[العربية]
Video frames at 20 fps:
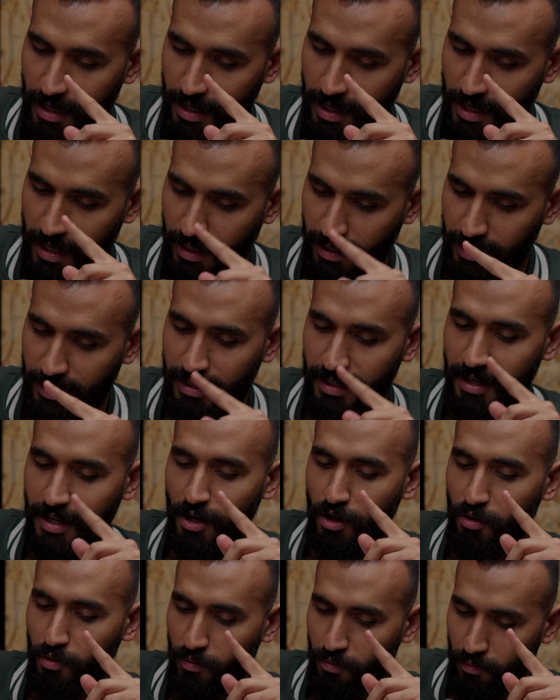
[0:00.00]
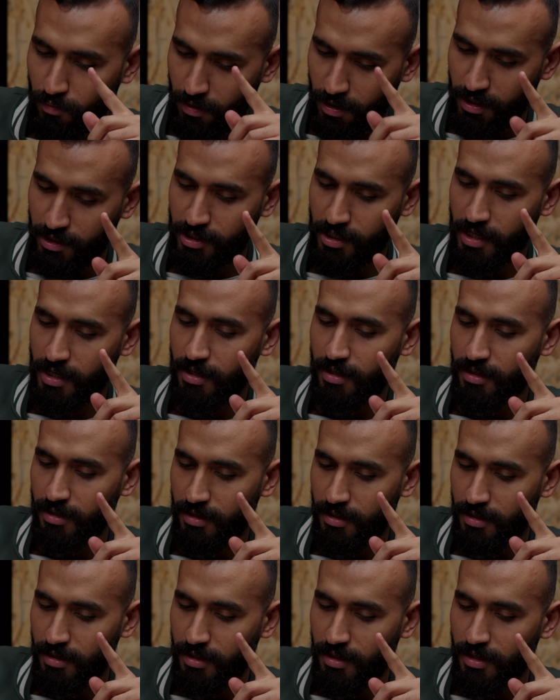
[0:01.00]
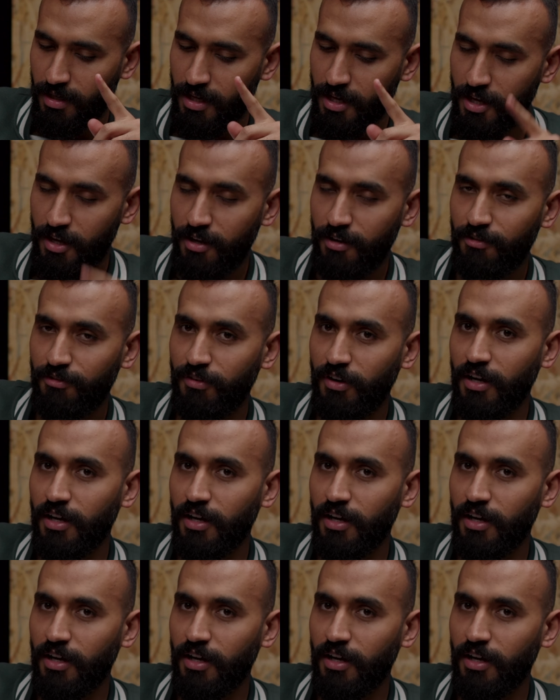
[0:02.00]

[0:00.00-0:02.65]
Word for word: آخرة ورجاء ف